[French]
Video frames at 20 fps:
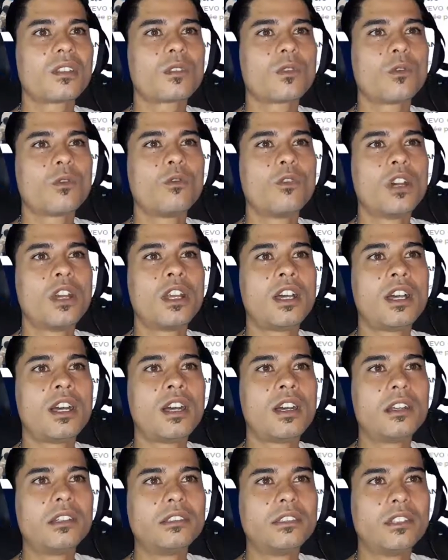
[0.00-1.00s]
Donc
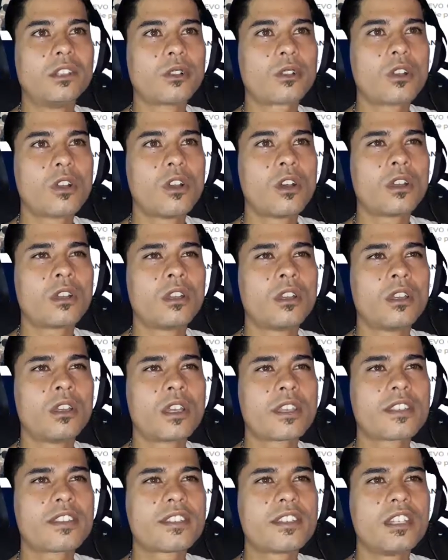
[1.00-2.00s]
voilà, encore
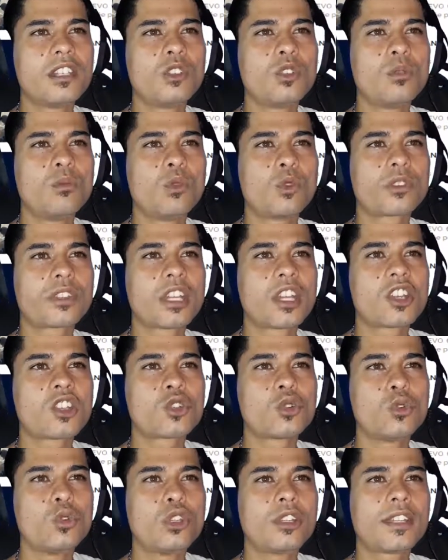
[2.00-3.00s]
euh, un style de
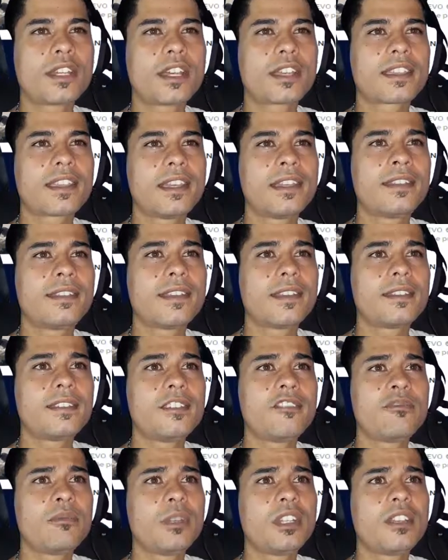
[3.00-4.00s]
montage ultra
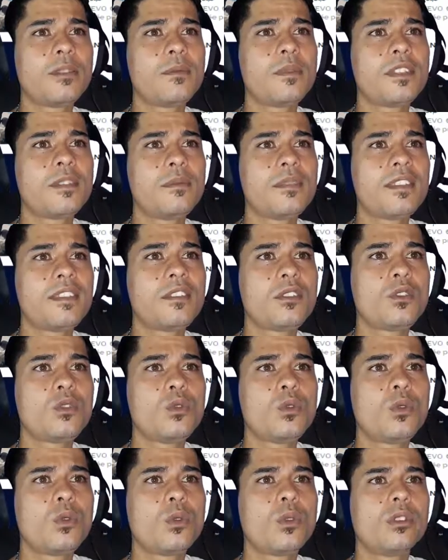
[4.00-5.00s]
qualitatif, mesdames et
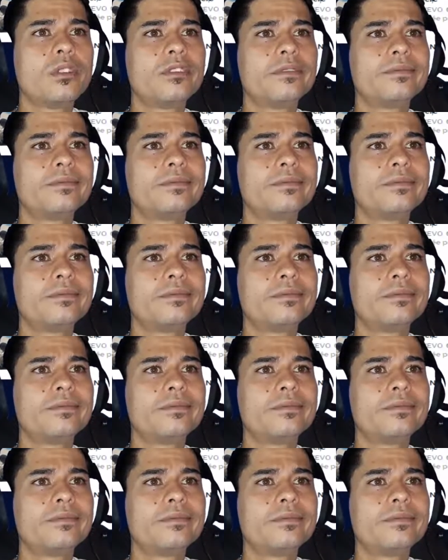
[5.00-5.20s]
messieurs.